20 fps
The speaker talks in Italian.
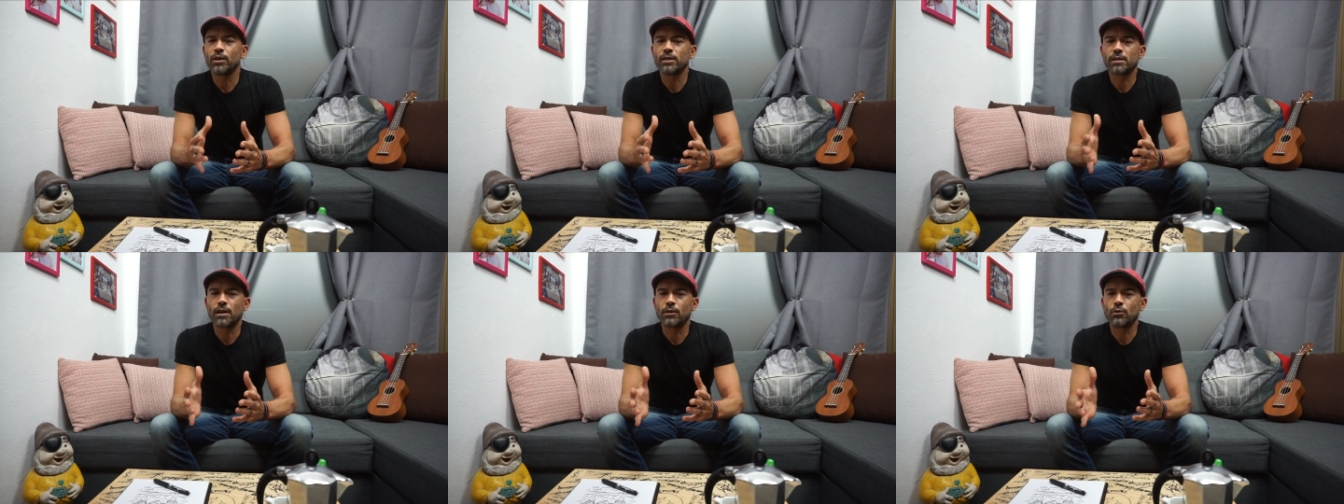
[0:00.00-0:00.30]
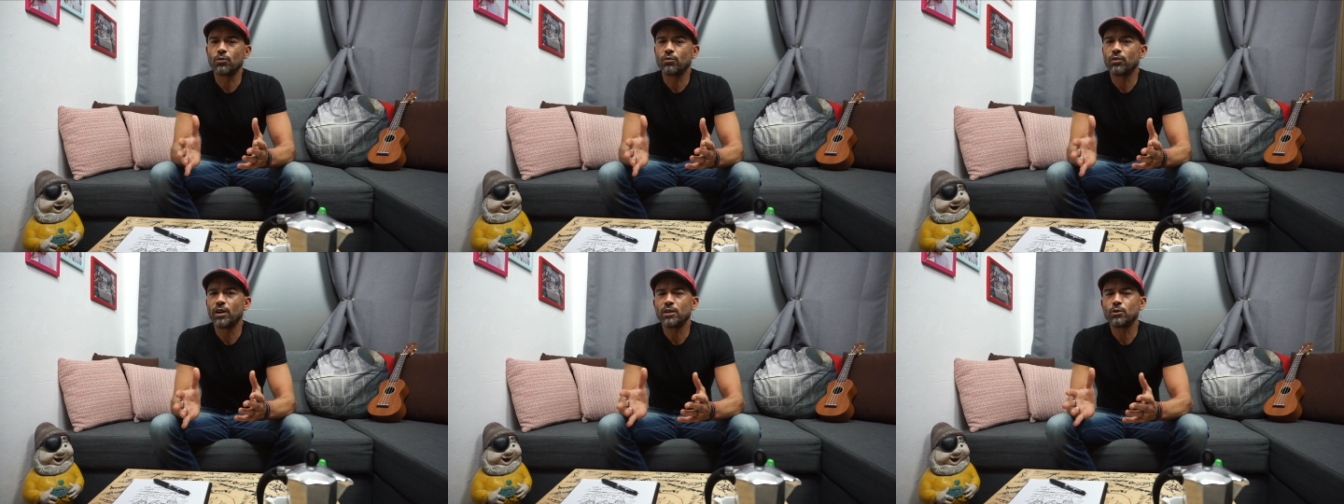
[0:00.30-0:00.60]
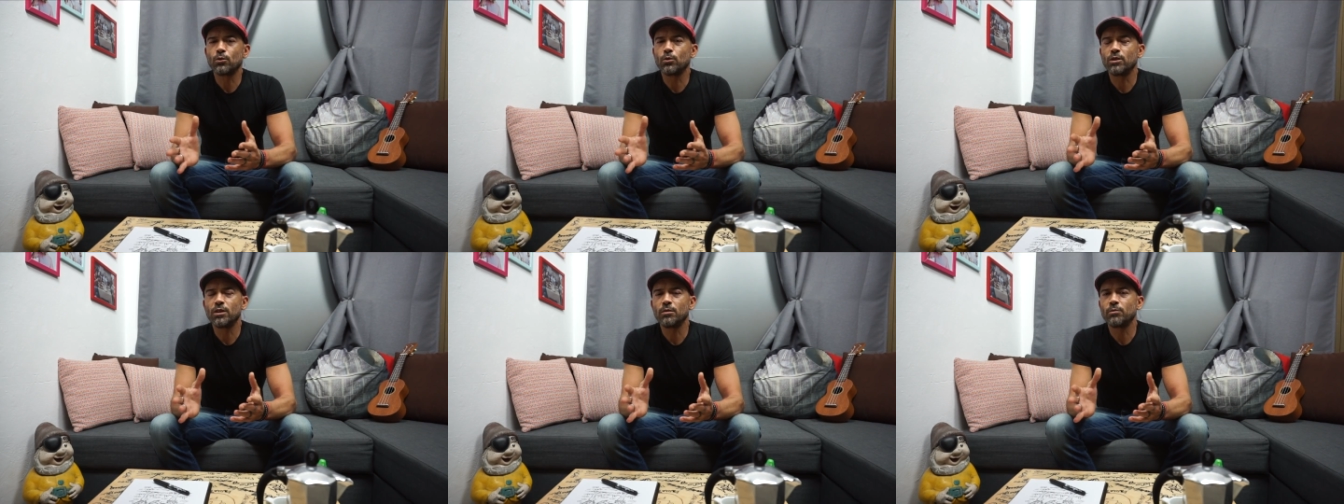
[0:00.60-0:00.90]
che è stato
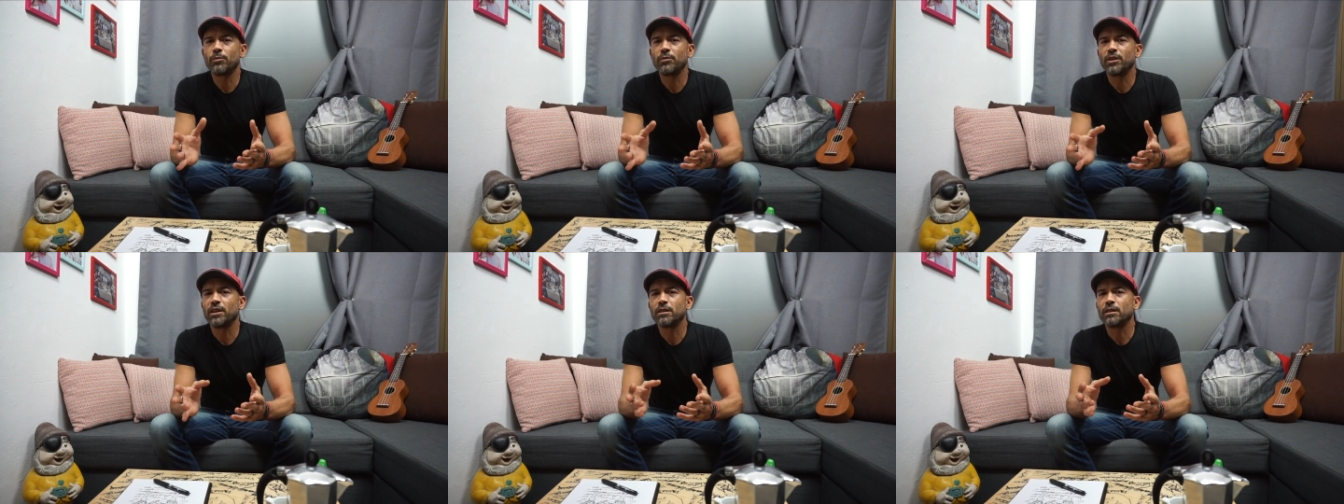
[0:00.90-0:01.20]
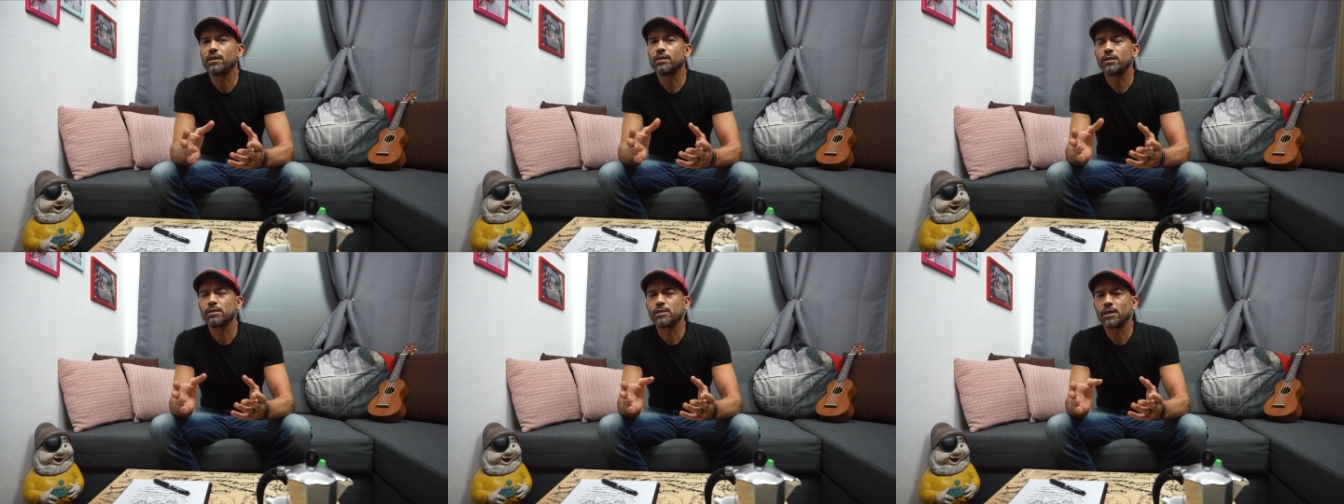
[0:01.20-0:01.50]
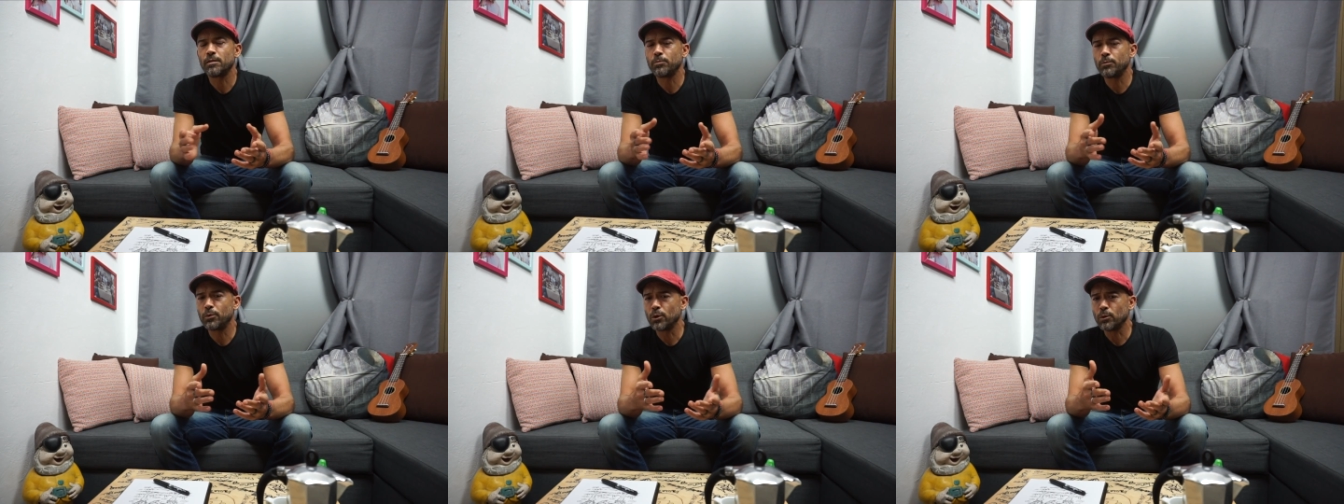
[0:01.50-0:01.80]
fatto ultimamente, ad
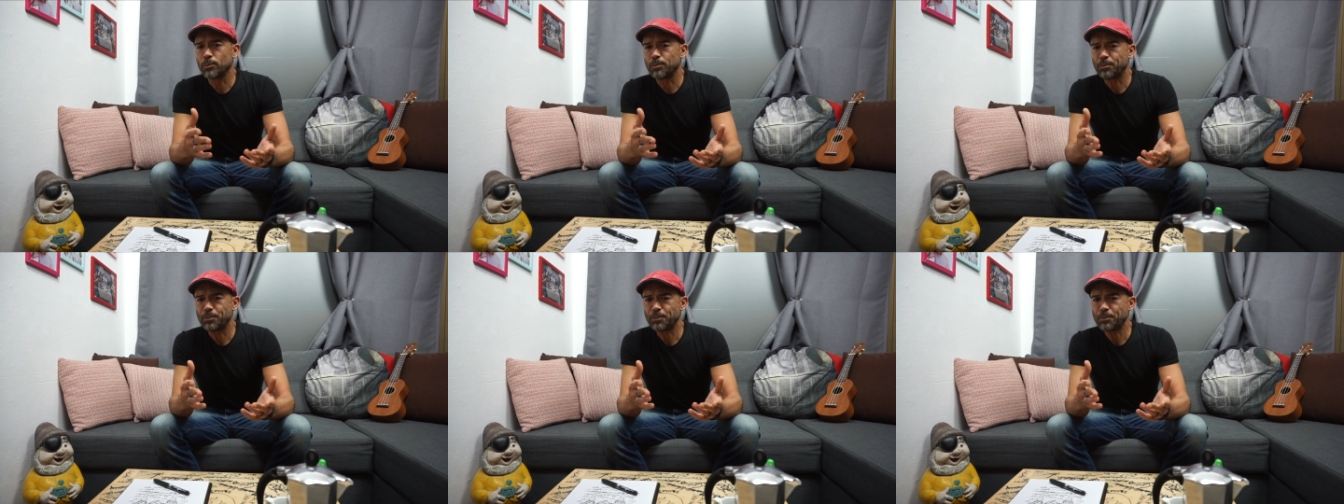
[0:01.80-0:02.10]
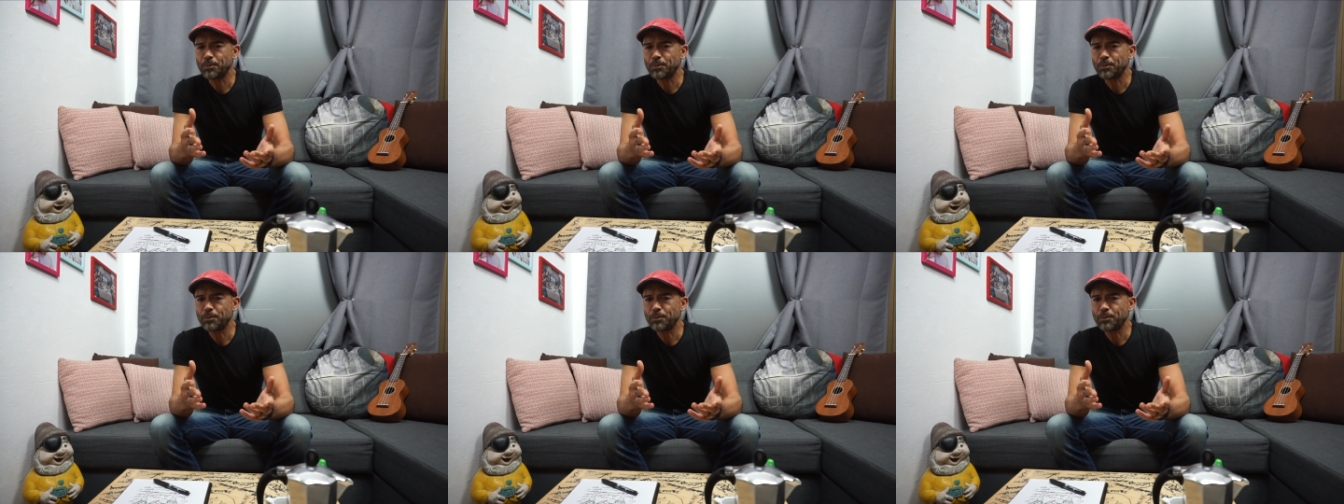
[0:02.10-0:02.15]
esempio,